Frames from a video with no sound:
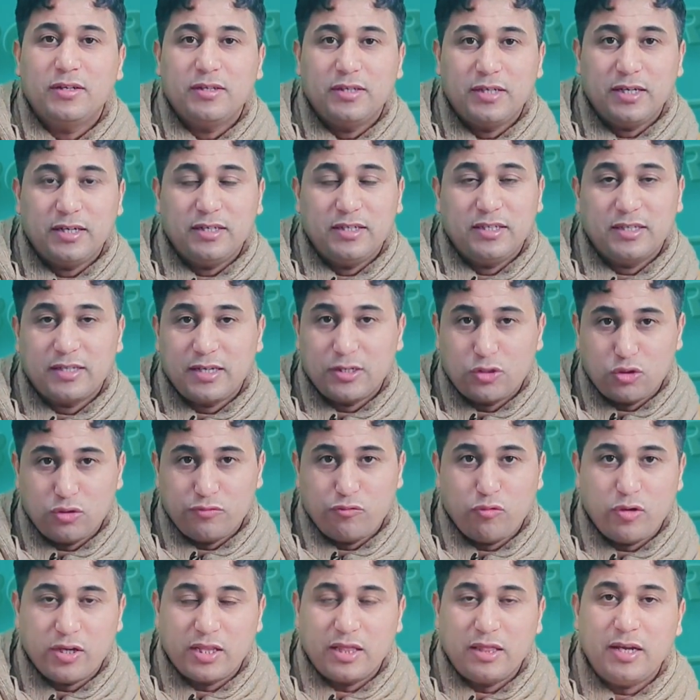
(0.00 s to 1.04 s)
يعني
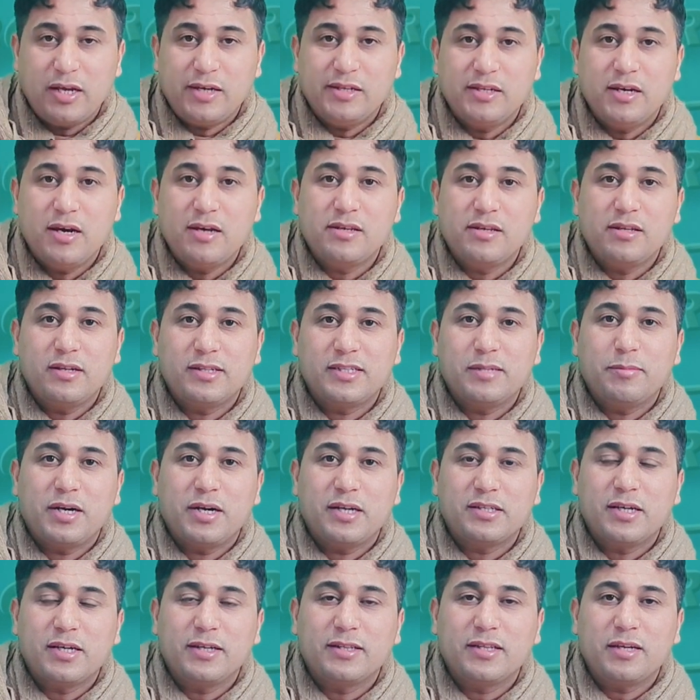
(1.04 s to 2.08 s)
كتشوفوا هاد اللحظه هذه ديال
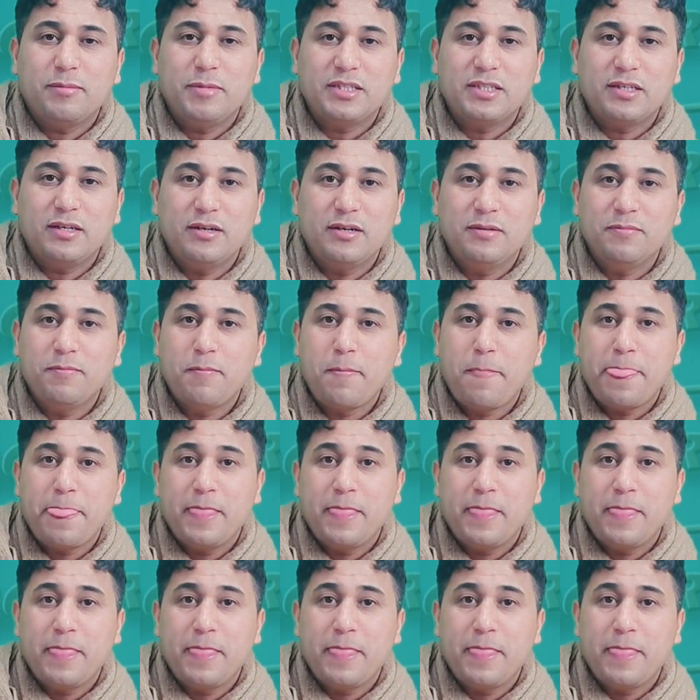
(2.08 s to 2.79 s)
سيمانا سانتا مثلا